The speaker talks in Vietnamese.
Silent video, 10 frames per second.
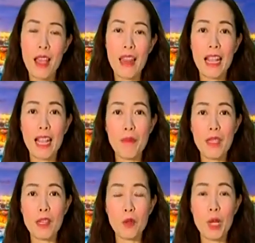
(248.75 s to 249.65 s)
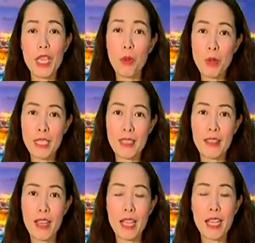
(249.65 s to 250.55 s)
là cảm nhận của nhiều người
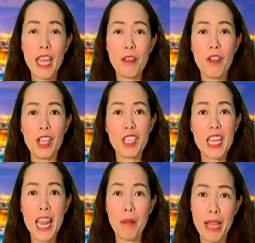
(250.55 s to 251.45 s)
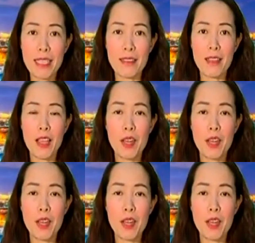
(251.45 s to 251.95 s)
khi đến với triển lãm ảnh